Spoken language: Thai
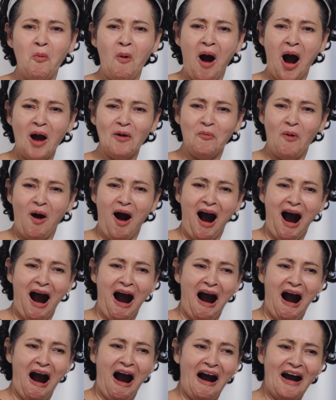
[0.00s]
ว้ายวา
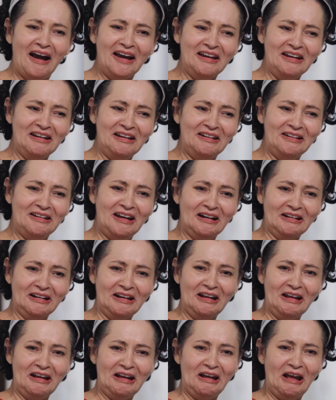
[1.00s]
ย
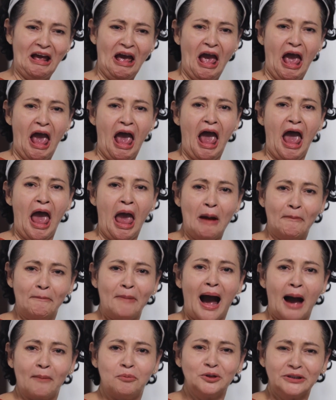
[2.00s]
นี่แอบ
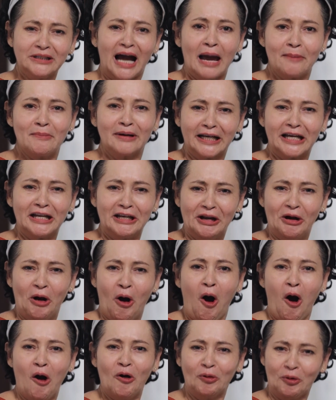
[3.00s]
พาผู้ชายมากินใน
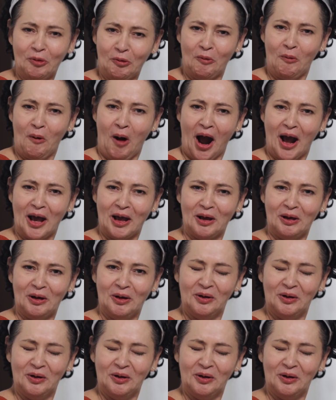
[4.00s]
ห้องด้วย